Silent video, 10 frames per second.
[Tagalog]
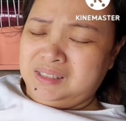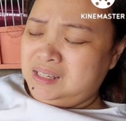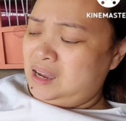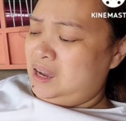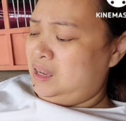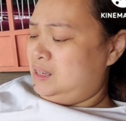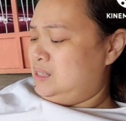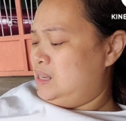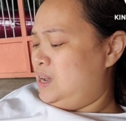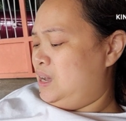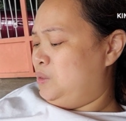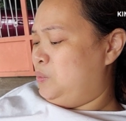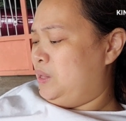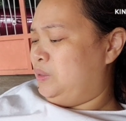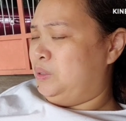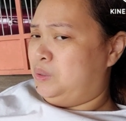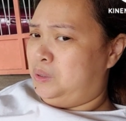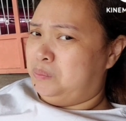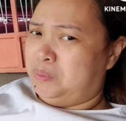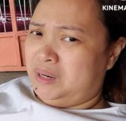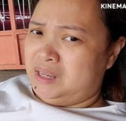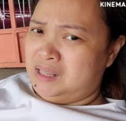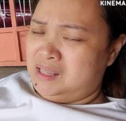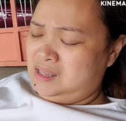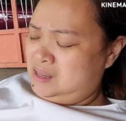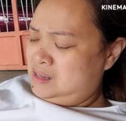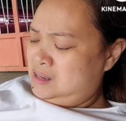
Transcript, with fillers: sa, sa hot water compress.